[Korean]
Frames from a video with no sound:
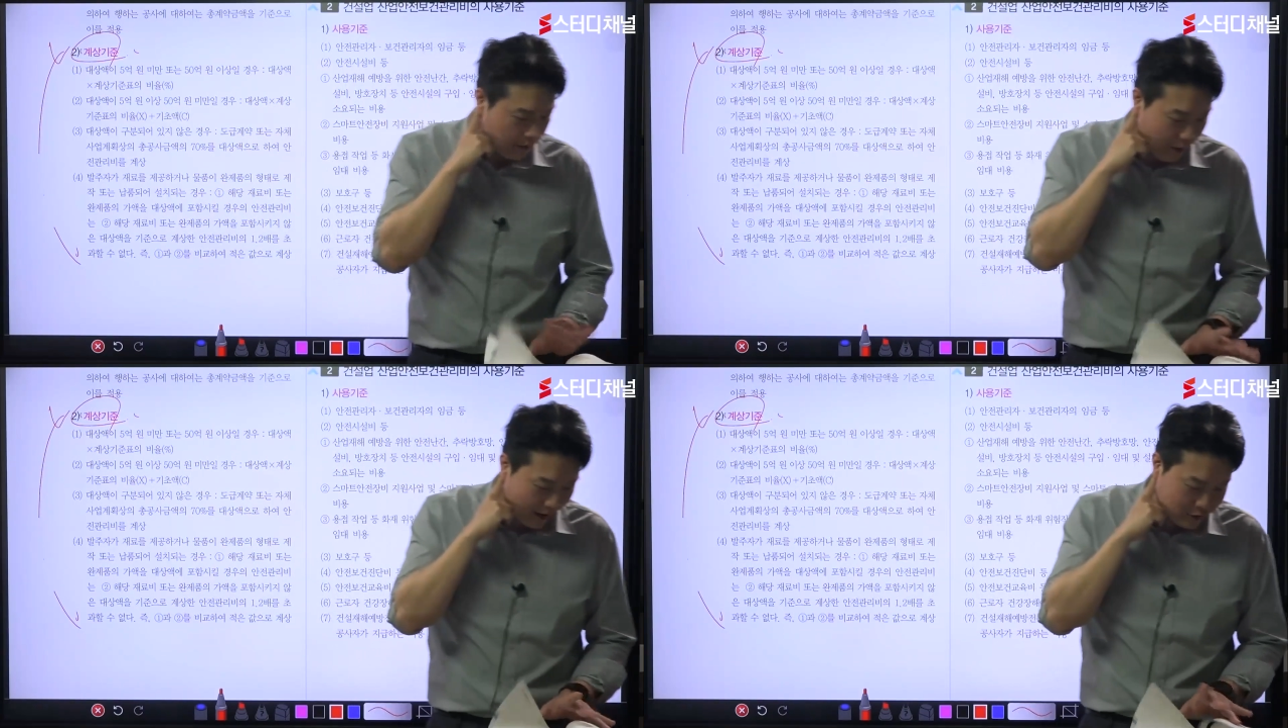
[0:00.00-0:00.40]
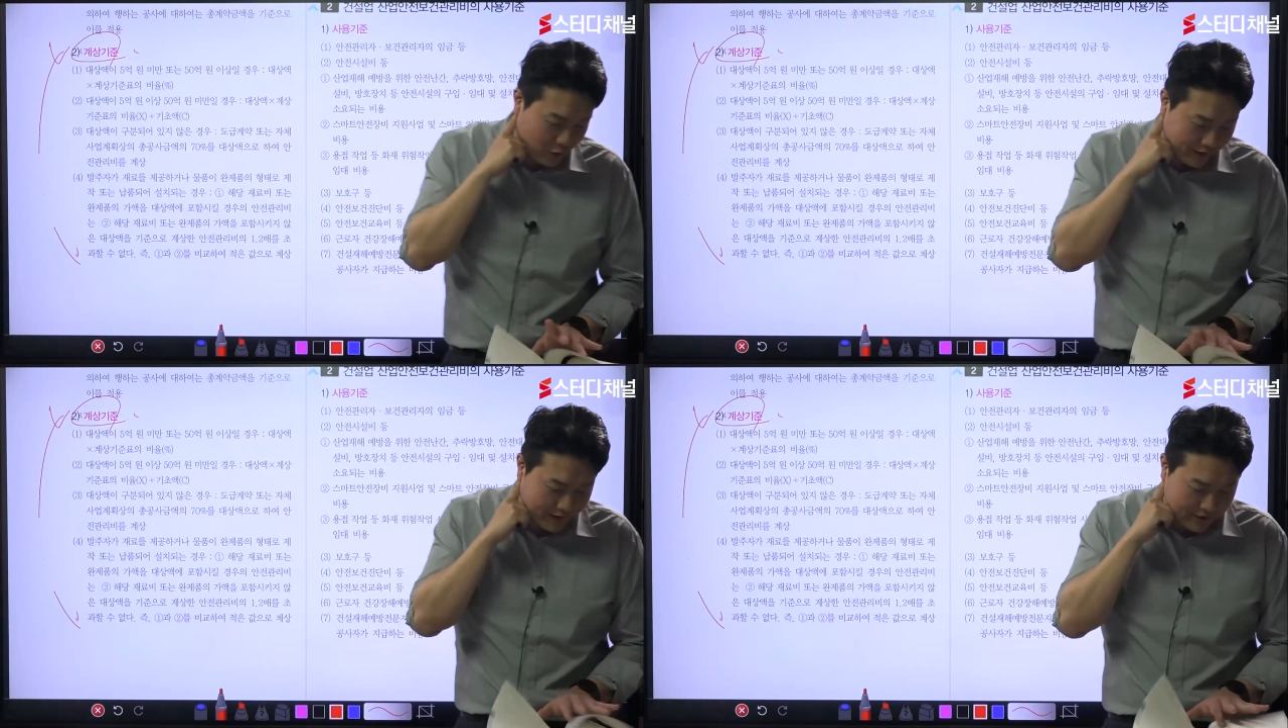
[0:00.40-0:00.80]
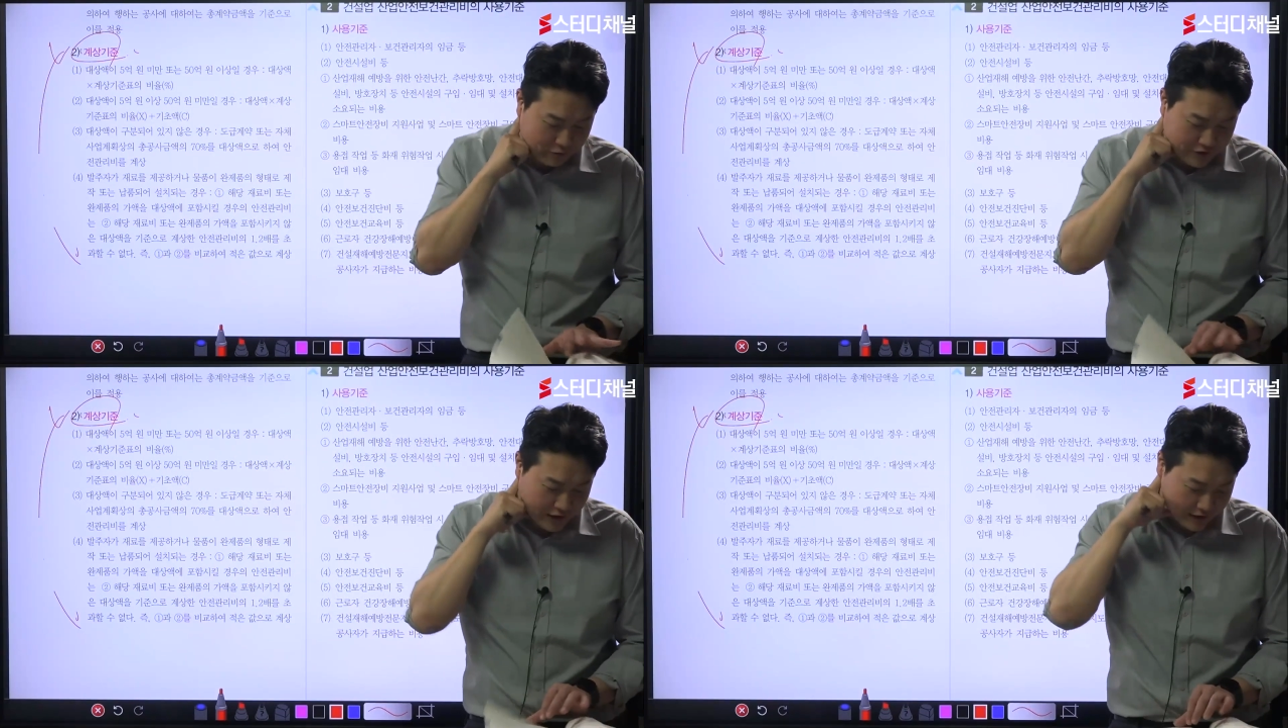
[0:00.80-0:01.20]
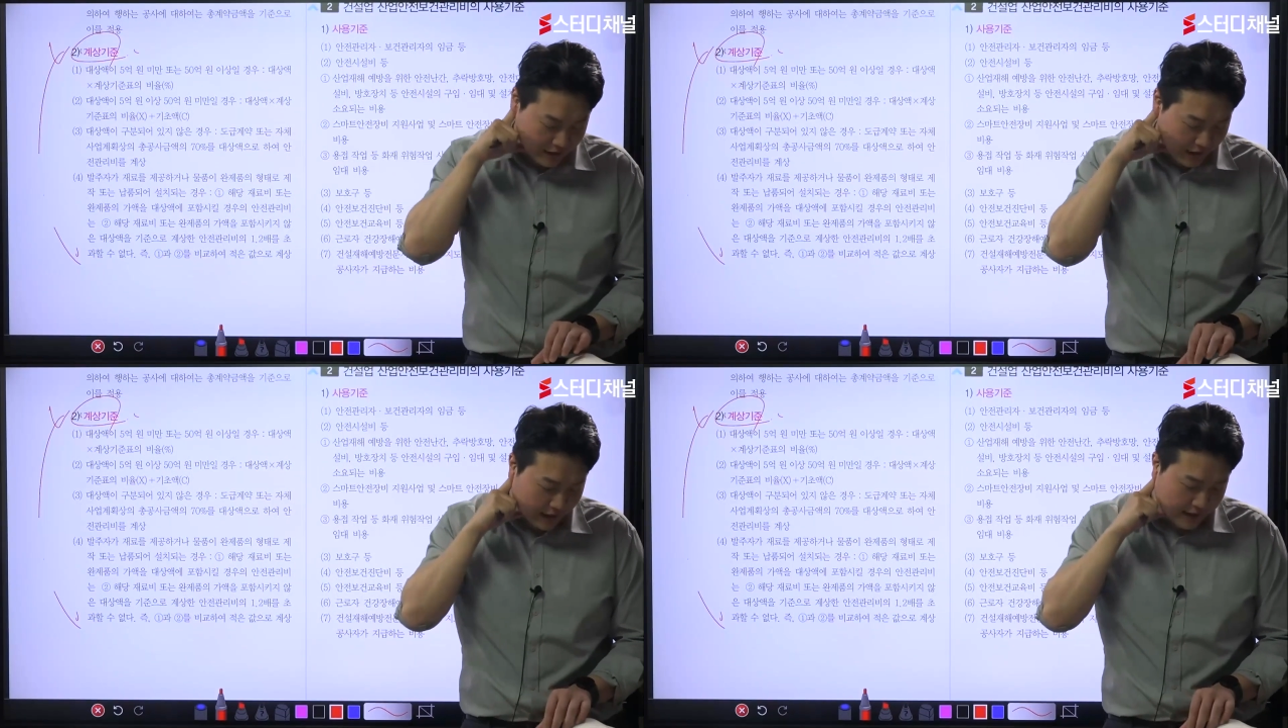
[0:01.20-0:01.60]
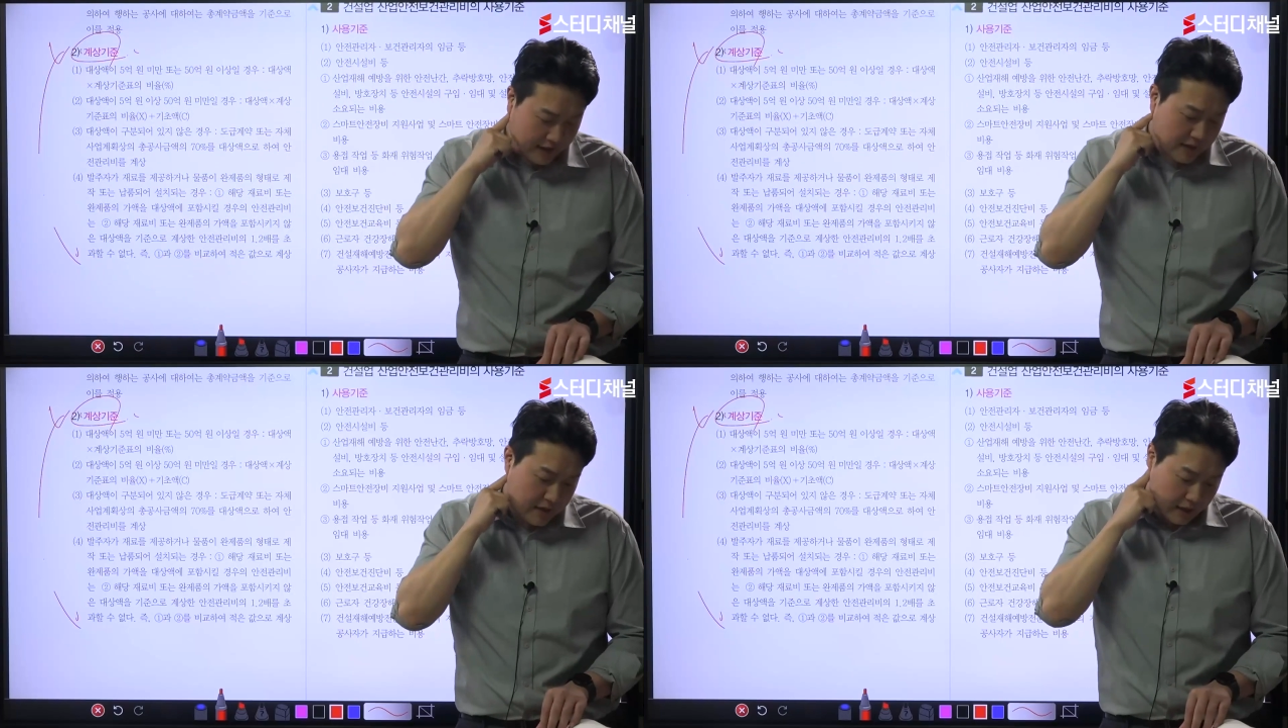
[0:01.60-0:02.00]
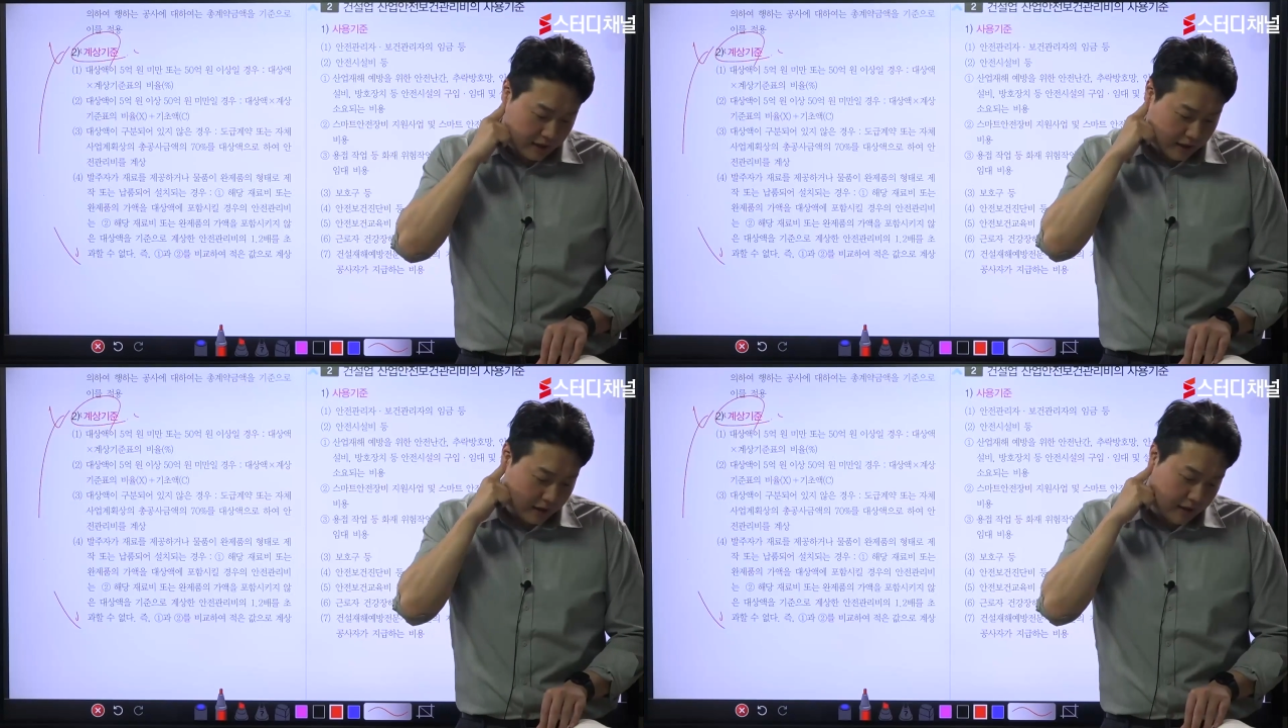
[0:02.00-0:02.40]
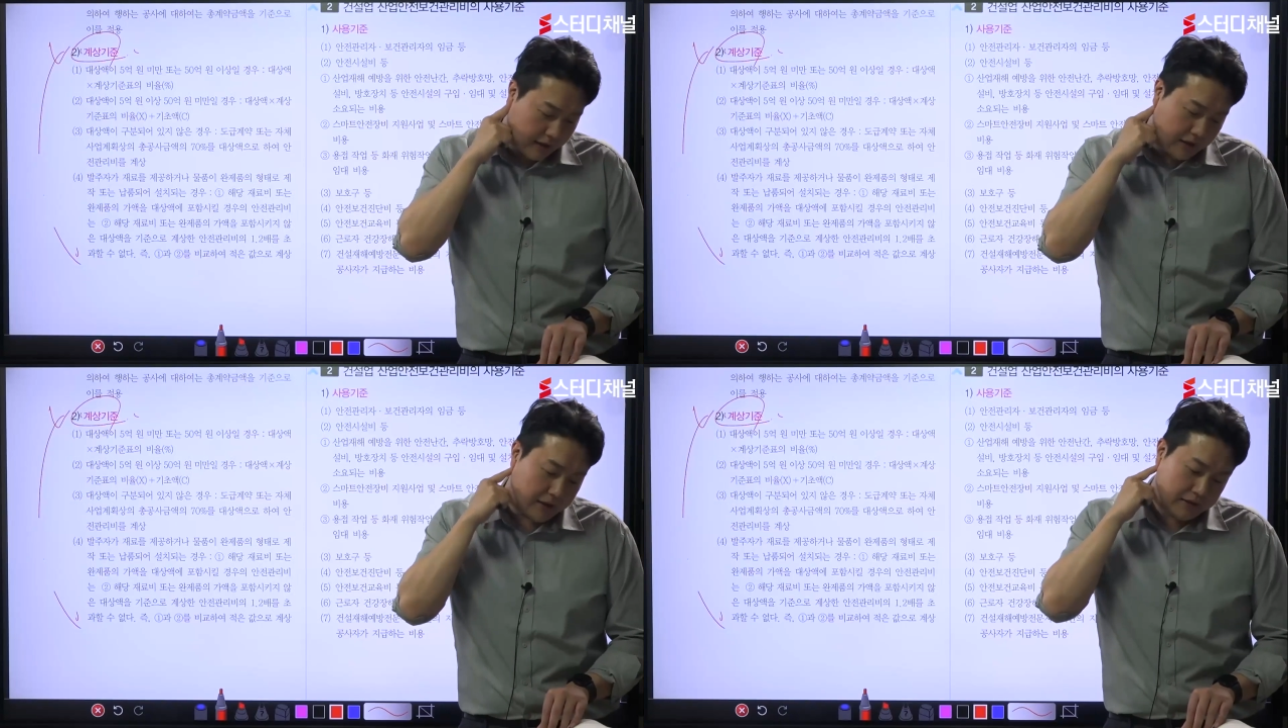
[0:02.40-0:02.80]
뭐 안 좋아한다 이 문제가 아니라 어,